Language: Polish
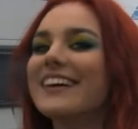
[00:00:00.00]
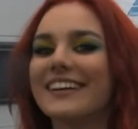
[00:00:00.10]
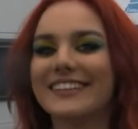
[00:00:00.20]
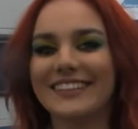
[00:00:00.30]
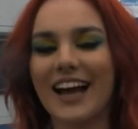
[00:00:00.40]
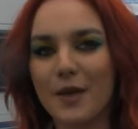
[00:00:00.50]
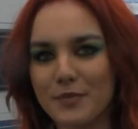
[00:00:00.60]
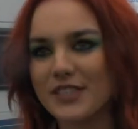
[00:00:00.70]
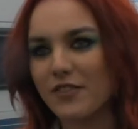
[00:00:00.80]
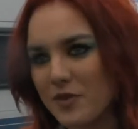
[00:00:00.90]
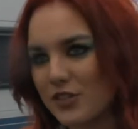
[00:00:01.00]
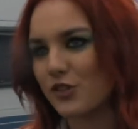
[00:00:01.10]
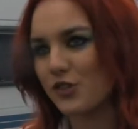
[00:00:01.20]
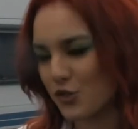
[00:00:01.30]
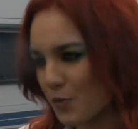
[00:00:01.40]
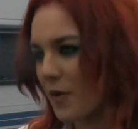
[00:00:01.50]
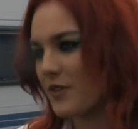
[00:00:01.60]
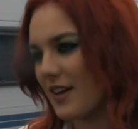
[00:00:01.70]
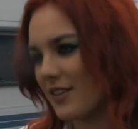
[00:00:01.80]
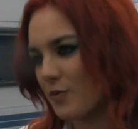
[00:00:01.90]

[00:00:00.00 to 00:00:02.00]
e, ale przedstawimy coś zupełnie,